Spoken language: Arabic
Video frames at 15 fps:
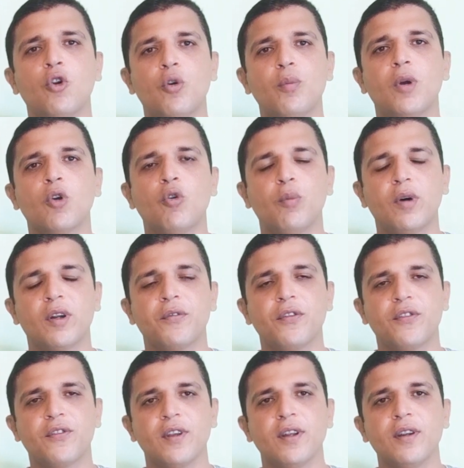اللي هم كبار في
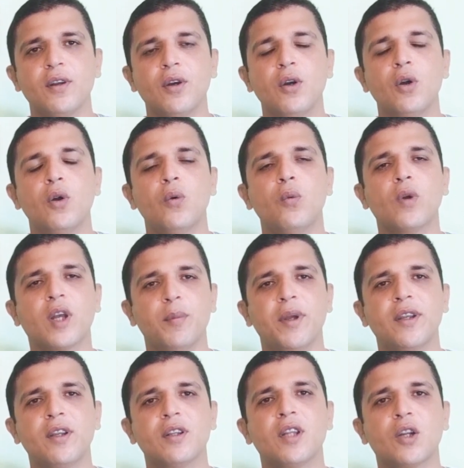السن
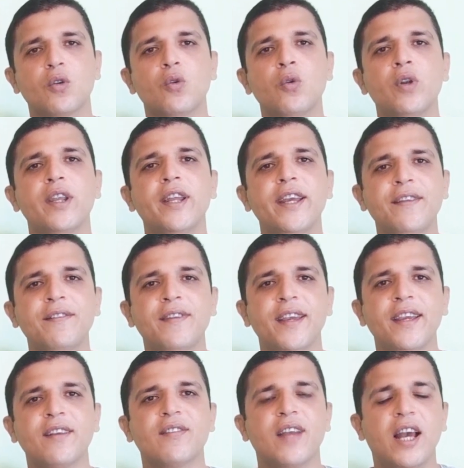وكمان نقدر نقول it
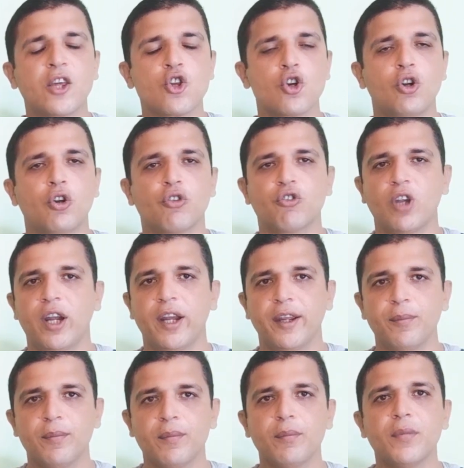takes a short
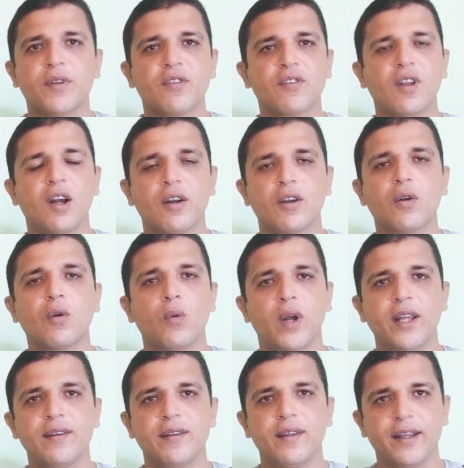time بتستغرق
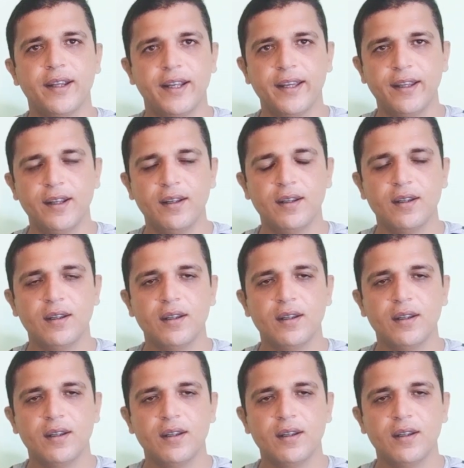وقت قليل